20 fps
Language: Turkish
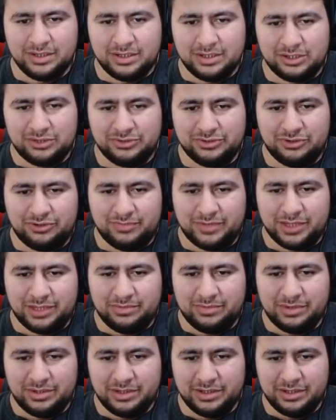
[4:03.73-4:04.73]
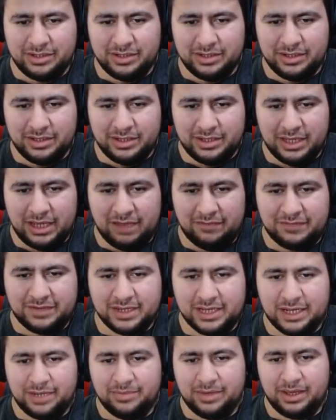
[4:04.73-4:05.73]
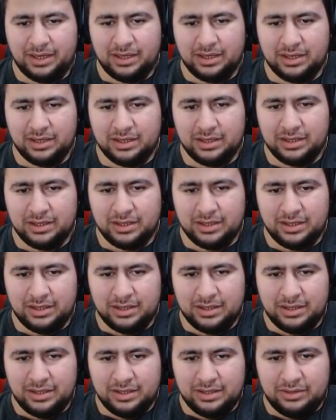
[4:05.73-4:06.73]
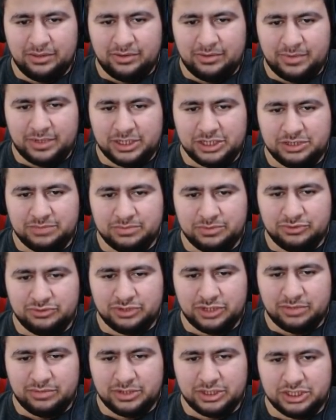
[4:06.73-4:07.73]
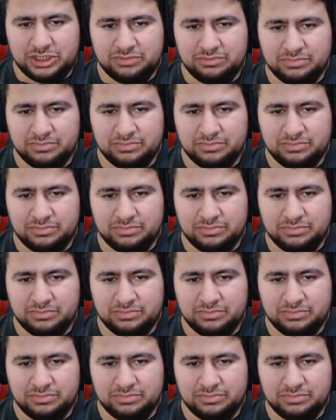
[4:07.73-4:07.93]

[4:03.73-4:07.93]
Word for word: Güzel olmadım. Efsane be. Dur bakayım düzel bakayım.